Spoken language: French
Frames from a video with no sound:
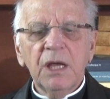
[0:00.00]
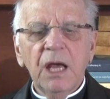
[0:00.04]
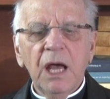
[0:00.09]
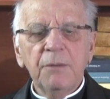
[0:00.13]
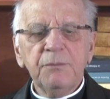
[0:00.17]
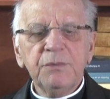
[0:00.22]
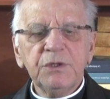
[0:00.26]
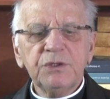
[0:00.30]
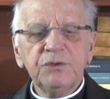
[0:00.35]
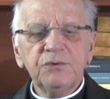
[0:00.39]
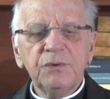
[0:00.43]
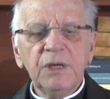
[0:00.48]

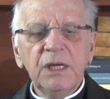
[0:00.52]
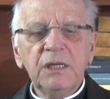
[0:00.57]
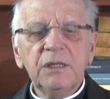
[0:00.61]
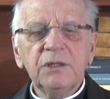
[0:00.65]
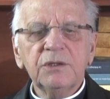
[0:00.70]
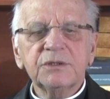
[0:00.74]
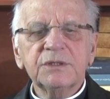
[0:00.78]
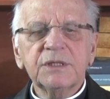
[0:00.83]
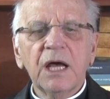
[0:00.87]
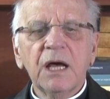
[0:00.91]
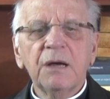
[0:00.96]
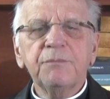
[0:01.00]

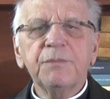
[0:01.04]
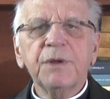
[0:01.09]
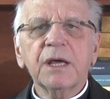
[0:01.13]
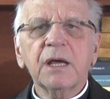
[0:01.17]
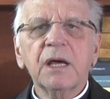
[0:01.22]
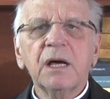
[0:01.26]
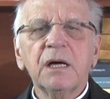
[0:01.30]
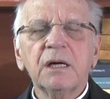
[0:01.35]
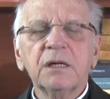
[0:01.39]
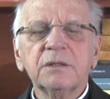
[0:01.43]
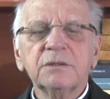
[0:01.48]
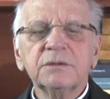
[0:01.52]
habituelle
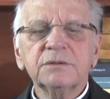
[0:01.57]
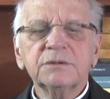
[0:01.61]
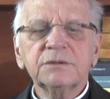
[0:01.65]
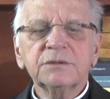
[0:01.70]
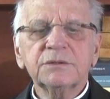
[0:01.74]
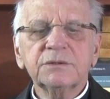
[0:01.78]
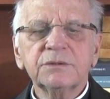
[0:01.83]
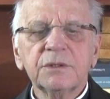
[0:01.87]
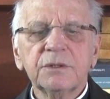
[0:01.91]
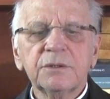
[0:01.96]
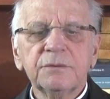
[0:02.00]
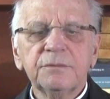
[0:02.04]

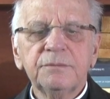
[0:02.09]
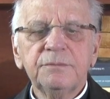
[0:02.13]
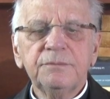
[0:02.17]
tempérance.